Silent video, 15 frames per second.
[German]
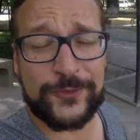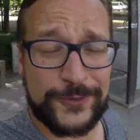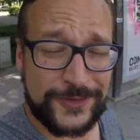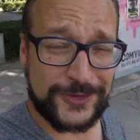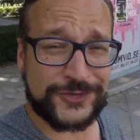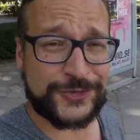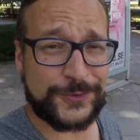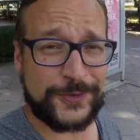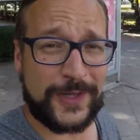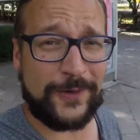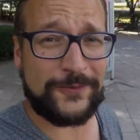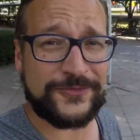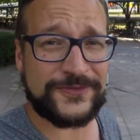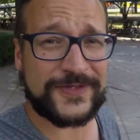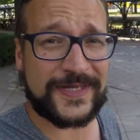wunderschönen
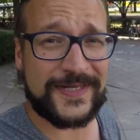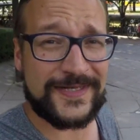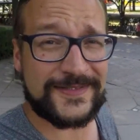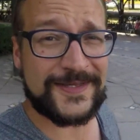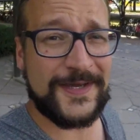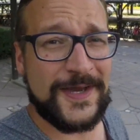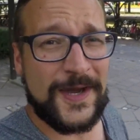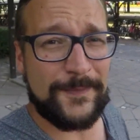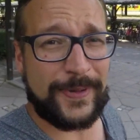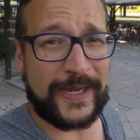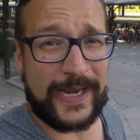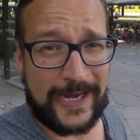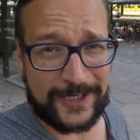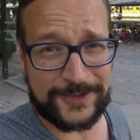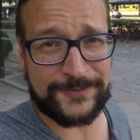Aufenthalt bei
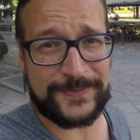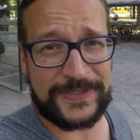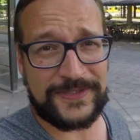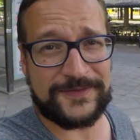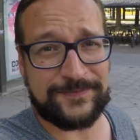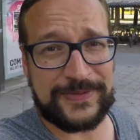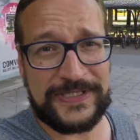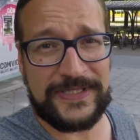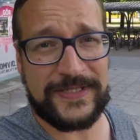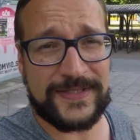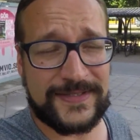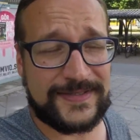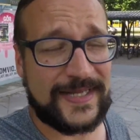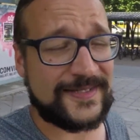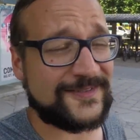Airbnb.
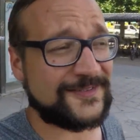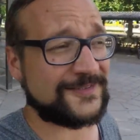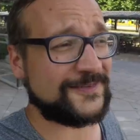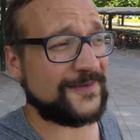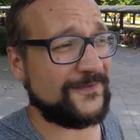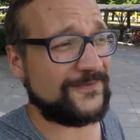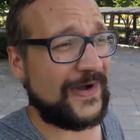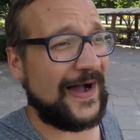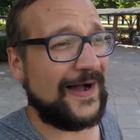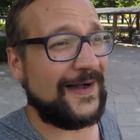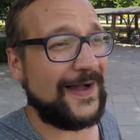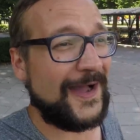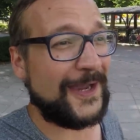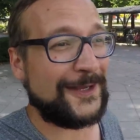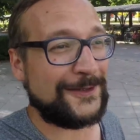Das war
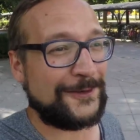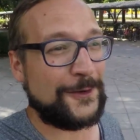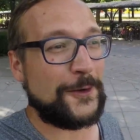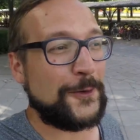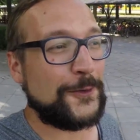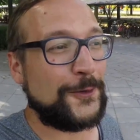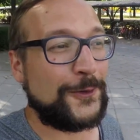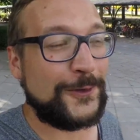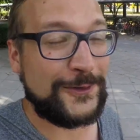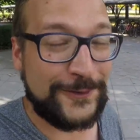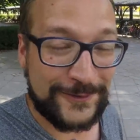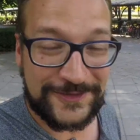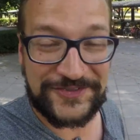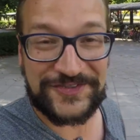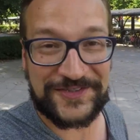ein
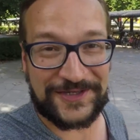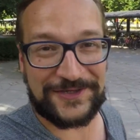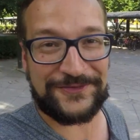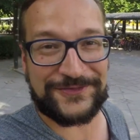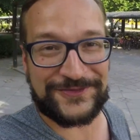Glücksgriff